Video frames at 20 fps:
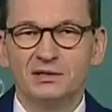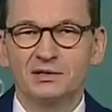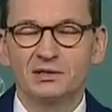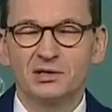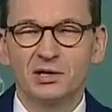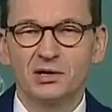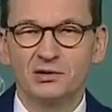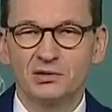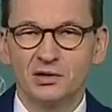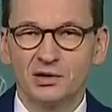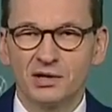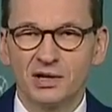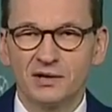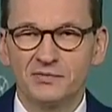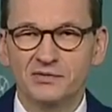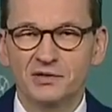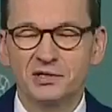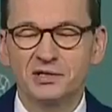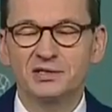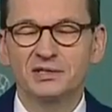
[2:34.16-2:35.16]
Stąd
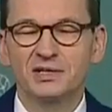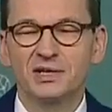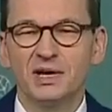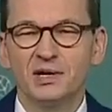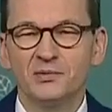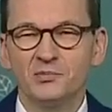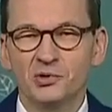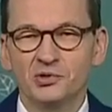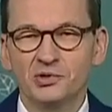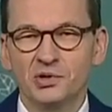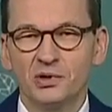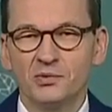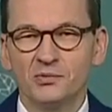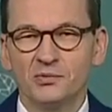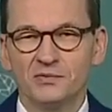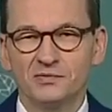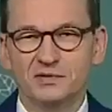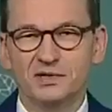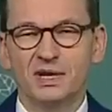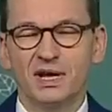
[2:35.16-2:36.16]
one wszystkie muszą
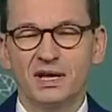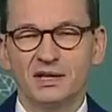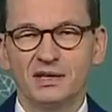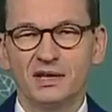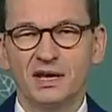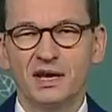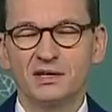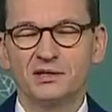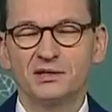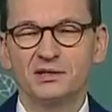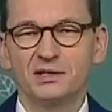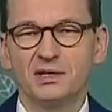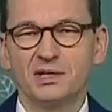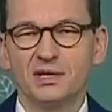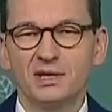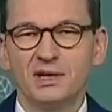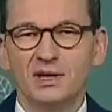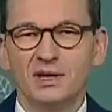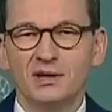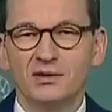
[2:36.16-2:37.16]
uwzględniać
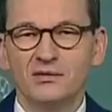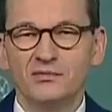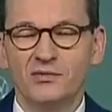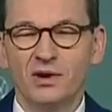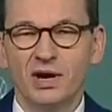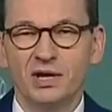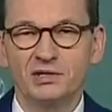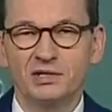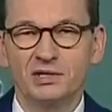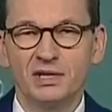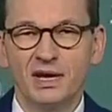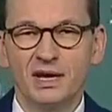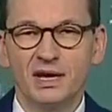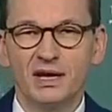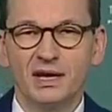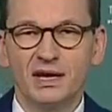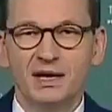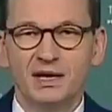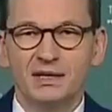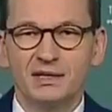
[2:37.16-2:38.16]

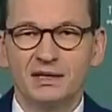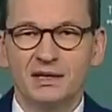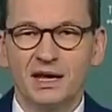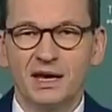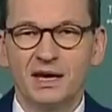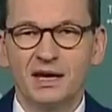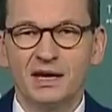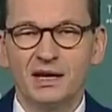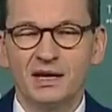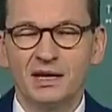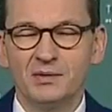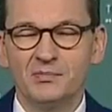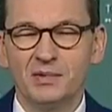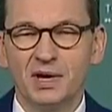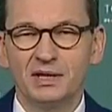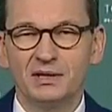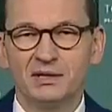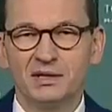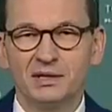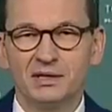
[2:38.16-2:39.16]
właśnie te
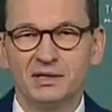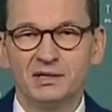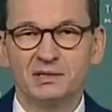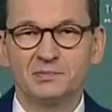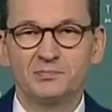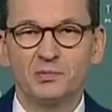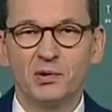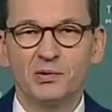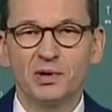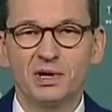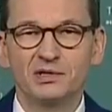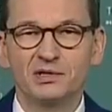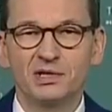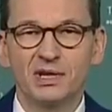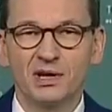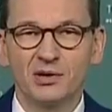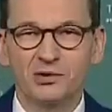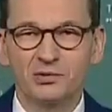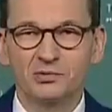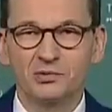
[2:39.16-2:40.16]
elementy
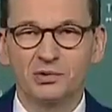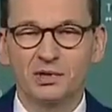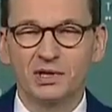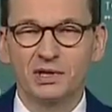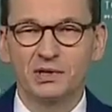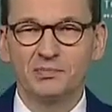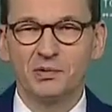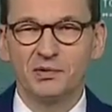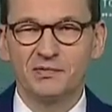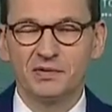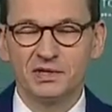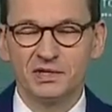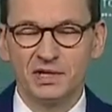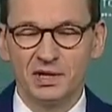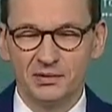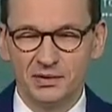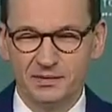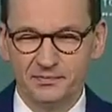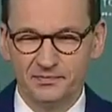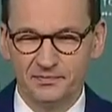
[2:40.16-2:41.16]
społeczne, o których
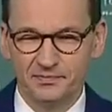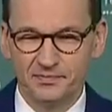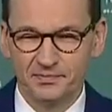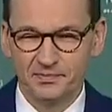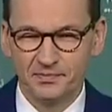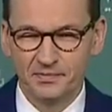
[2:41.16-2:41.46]
powiedziałem.